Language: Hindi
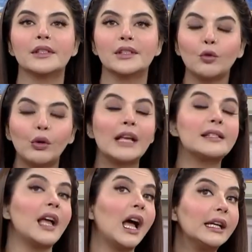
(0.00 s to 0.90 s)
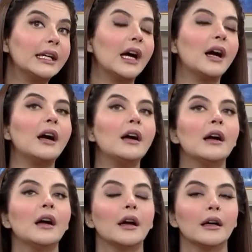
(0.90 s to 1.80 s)
सोलह साल का
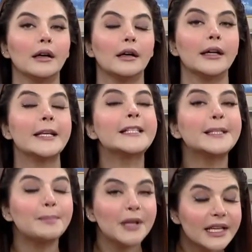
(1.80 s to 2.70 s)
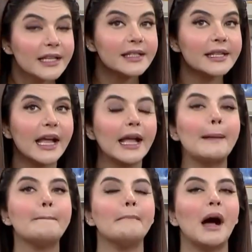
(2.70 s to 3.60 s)
एक्सपीरियंस
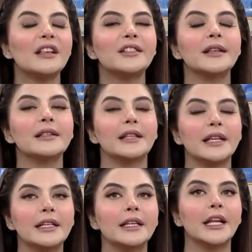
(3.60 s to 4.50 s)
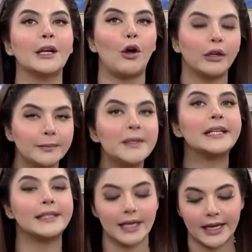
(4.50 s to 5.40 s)
है मास्टर्स इन
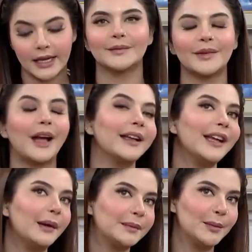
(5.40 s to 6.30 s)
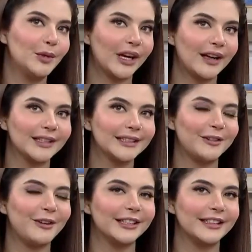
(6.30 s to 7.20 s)
इकोनॉमिक्स हैं आइए आपकी मुलाकात
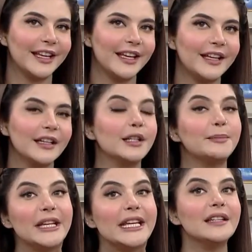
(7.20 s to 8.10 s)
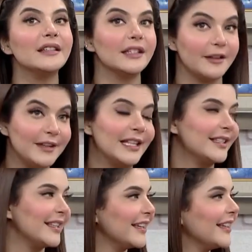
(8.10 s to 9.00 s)
करवाते हैं अमरीन नवीद
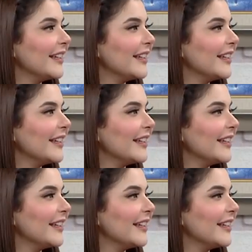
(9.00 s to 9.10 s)
से